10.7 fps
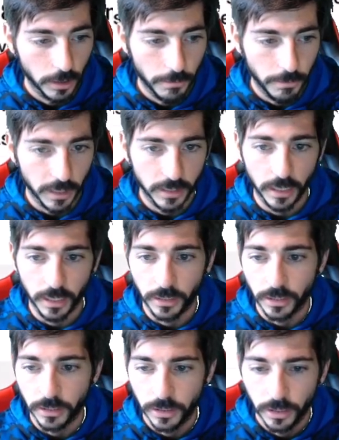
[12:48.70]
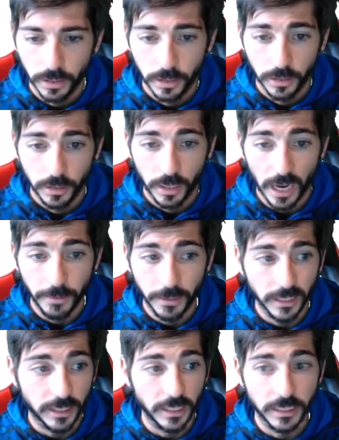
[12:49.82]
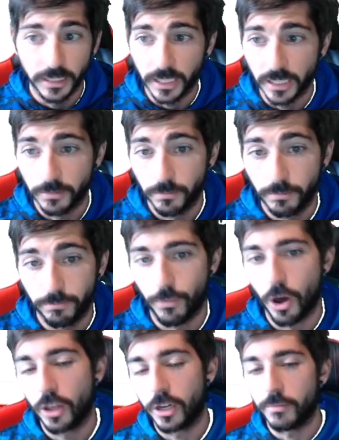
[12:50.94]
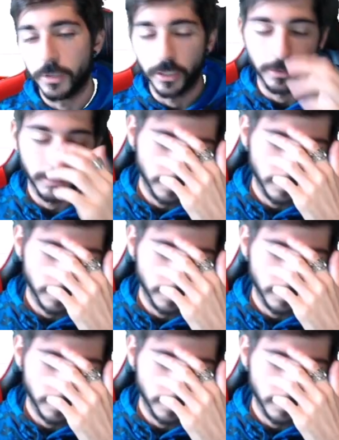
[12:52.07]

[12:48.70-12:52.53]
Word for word: Bien sanetes. A nivel de estadísticas, madre mía.